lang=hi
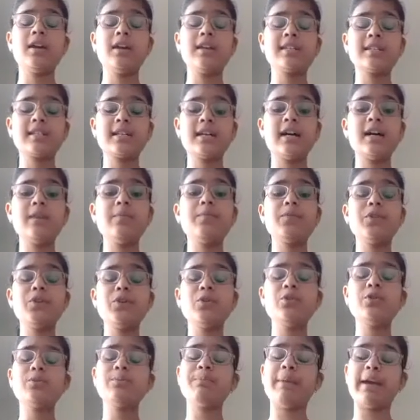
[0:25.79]
इसका
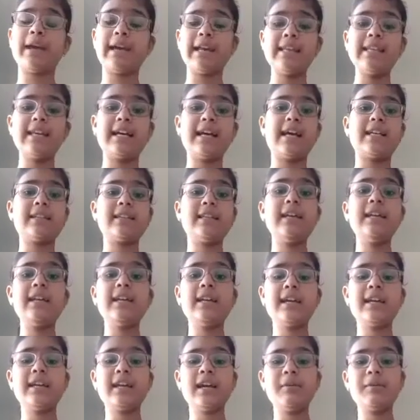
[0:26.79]
यूज़ पहले ज़्यादा था
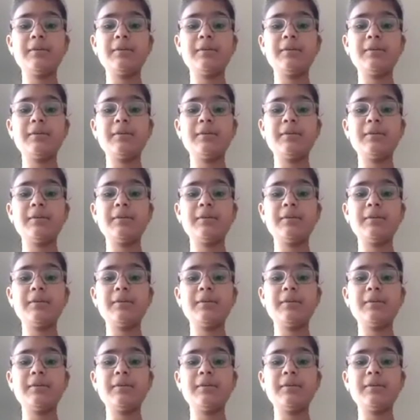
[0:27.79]
लेकिन